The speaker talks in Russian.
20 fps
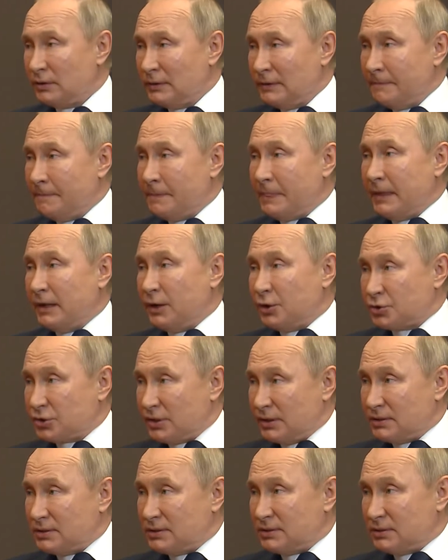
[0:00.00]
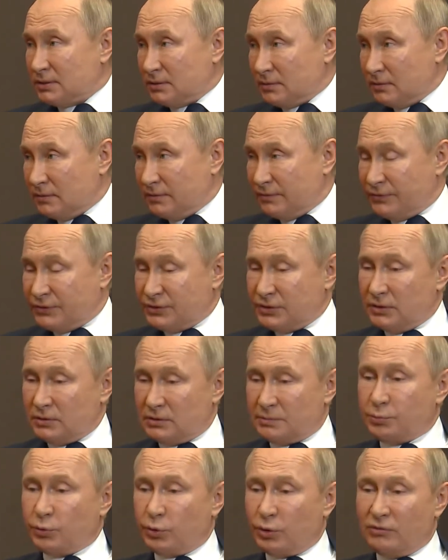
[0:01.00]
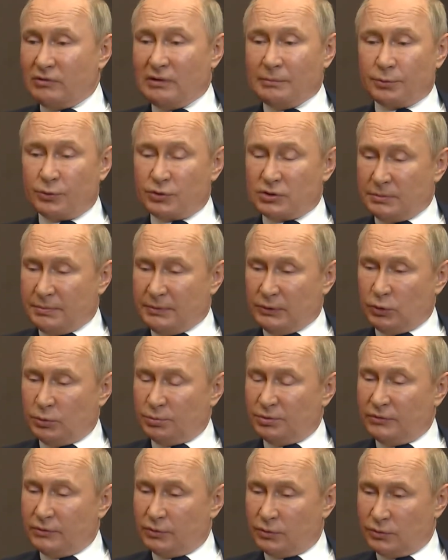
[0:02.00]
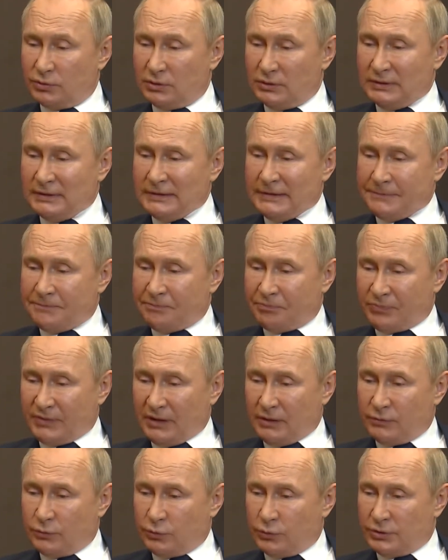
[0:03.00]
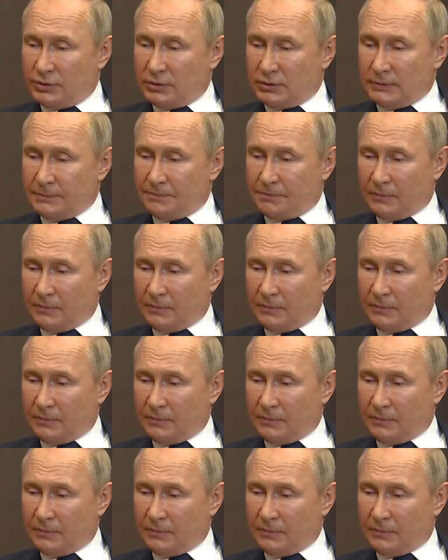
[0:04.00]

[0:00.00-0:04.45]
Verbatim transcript: – решать э, все спорные вопросы подобного рода э, в ходе